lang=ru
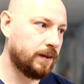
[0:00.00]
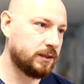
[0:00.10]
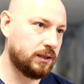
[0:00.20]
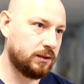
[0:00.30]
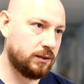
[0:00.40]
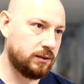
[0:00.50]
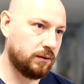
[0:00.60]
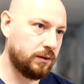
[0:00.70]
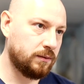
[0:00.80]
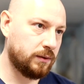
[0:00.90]
Если
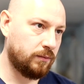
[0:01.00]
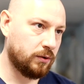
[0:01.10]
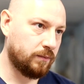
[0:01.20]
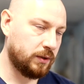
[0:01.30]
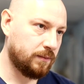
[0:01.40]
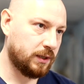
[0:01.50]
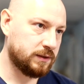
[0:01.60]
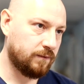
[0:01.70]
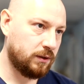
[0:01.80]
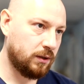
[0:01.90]
антител нет, то ребенок
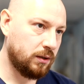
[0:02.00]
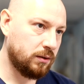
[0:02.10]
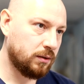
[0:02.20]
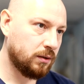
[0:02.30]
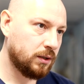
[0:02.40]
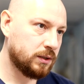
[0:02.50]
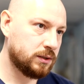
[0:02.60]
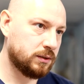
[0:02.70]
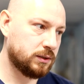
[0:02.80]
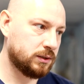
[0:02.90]
поднимается в отделение
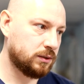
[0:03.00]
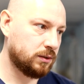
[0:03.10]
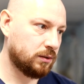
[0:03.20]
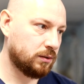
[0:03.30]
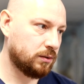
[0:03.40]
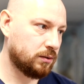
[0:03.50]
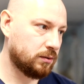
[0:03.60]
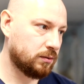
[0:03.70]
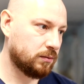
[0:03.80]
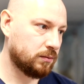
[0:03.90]
с,
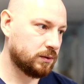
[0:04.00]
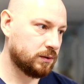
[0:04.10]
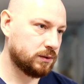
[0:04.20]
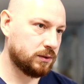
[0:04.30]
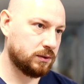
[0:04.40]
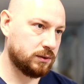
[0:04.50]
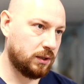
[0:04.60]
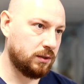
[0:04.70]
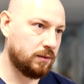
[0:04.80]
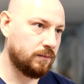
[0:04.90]
э, с, с
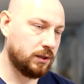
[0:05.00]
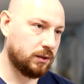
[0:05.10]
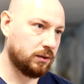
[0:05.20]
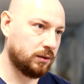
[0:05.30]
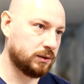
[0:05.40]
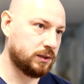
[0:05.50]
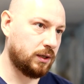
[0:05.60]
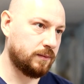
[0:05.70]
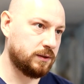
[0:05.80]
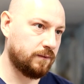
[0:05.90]
родителем. Мы их
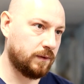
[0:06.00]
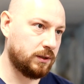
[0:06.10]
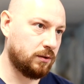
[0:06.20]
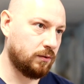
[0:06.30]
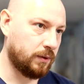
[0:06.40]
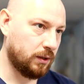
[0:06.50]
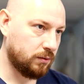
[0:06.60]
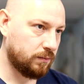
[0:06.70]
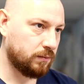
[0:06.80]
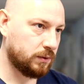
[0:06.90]
стараемся в отдельную
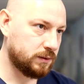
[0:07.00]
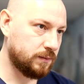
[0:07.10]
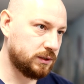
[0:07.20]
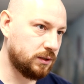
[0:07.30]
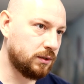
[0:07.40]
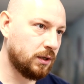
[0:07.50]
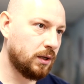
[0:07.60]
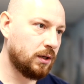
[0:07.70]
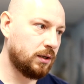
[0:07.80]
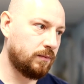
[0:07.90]
палату разместить
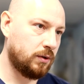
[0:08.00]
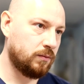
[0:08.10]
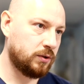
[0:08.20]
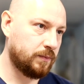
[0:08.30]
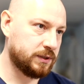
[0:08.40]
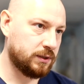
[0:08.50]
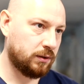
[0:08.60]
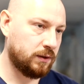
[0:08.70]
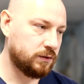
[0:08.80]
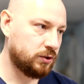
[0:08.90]
и берем у них
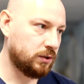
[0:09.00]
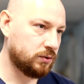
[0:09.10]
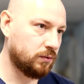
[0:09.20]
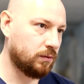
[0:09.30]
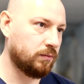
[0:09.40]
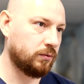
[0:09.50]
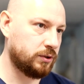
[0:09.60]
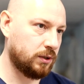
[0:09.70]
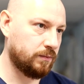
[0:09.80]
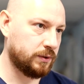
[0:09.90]
ПЦР-тест. В течение суток мы
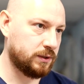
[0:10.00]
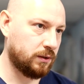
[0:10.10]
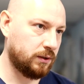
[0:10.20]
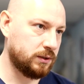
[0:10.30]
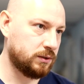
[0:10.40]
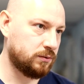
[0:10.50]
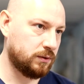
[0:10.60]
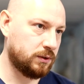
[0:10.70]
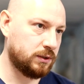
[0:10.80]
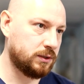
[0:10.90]
получаем ПЦР-тест. Если
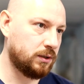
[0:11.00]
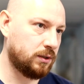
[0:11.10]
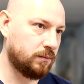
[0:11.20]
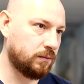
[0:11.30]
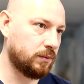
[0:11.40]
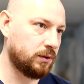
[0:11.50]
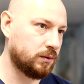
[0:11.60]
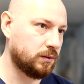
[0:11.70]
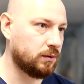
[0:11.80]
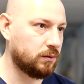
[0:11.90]
он отрицательный,
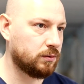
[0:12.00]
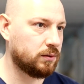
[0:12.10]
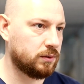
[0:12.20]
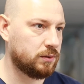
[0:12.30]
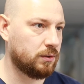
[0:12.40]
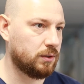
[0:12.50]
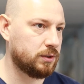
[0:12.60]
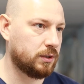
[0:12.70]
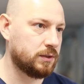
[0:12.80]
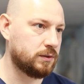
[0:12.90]
мы
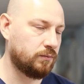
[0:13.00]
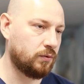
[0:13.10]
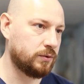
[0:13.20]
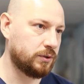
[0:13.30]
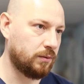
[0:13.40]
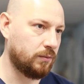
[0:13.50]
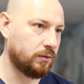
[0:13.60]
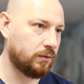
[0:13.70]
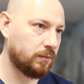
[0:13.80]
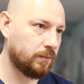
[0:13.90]
дальше оказываем помощь
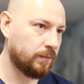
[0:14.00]
ребенку.